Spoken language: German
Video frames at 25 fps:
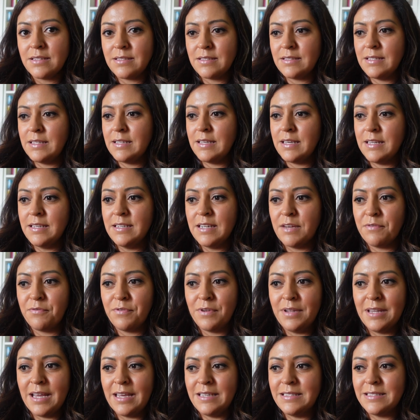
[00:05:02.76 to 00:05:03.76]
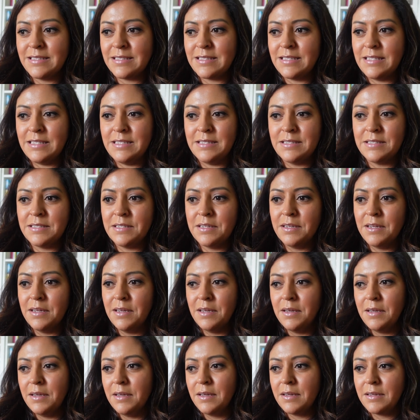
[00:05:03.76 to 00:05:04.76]
dass die Kinder vielleicht nicht
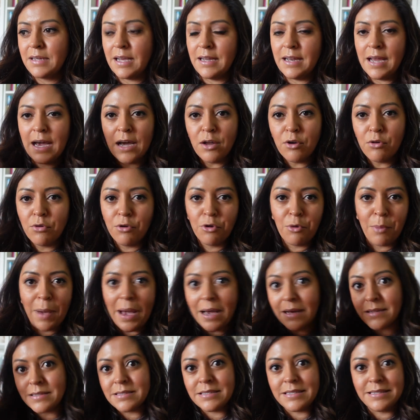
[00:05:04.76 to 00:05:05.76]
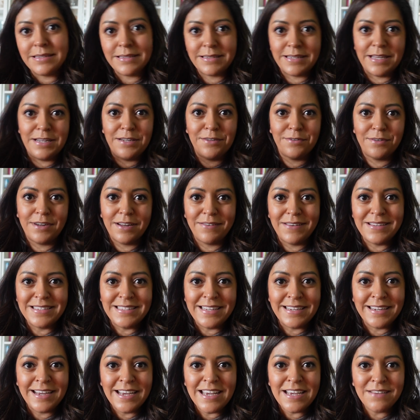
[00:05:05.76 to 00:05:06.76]
keine Ahnung, über 18 sind oder weiß
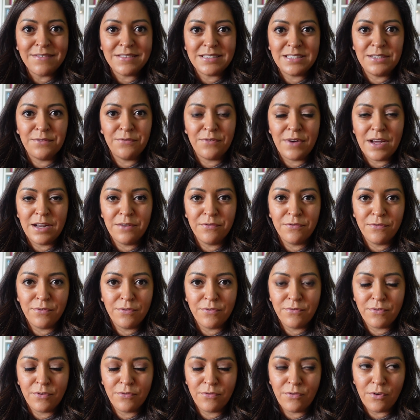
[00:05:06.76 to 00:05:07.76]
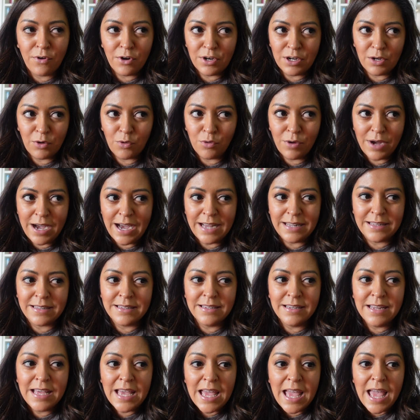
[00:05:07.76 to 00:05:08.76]
der Geier, was die Forderungen
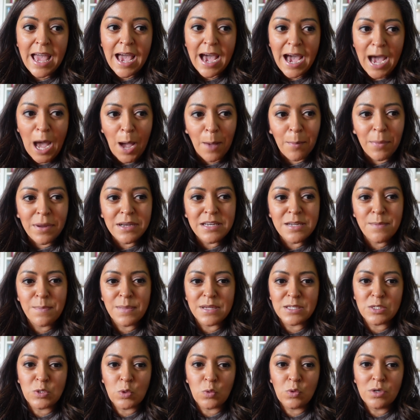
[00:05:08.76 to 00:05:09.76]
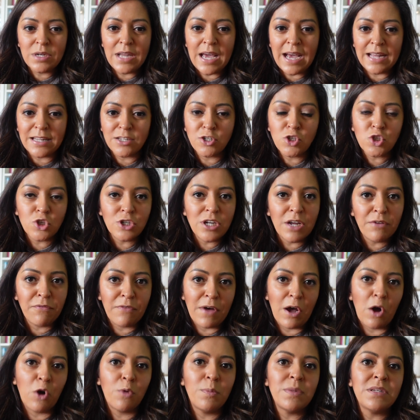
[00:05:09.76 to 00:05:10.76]
hatten. Aber die Personen hatten schon
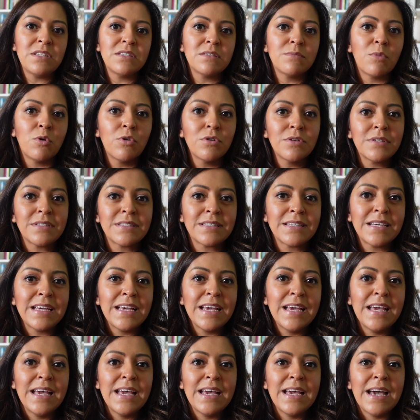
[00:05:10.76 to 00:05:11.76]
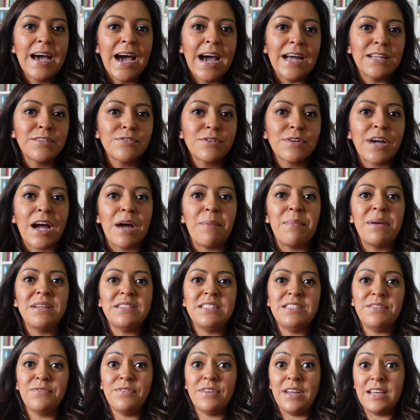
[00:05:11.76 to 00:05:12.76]
Erfahrung mit diesem Hund. Also kann
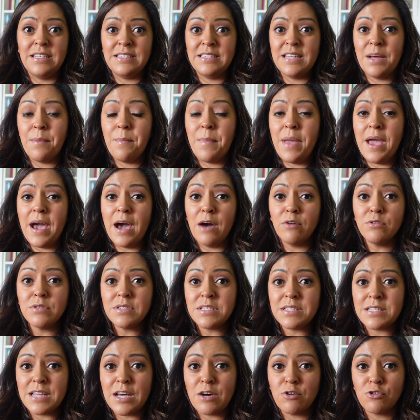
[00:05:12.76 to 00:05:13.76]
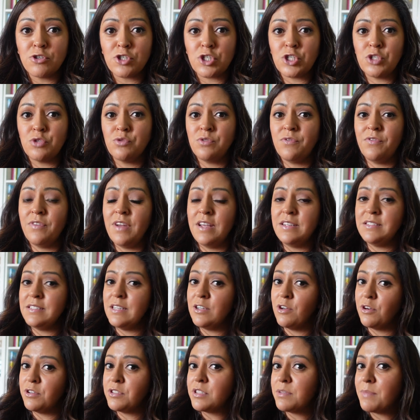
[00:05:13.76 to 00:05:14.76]
man sich vielleicht da mehr austauschen und vielleicht
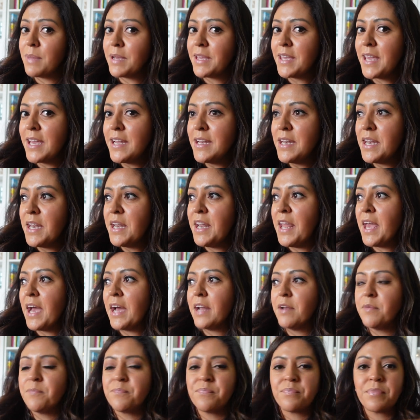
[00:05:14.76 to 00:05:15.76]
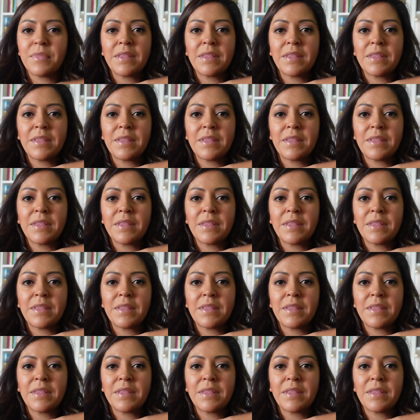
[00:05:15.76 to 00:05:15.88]
die Leute mal kennenlernen.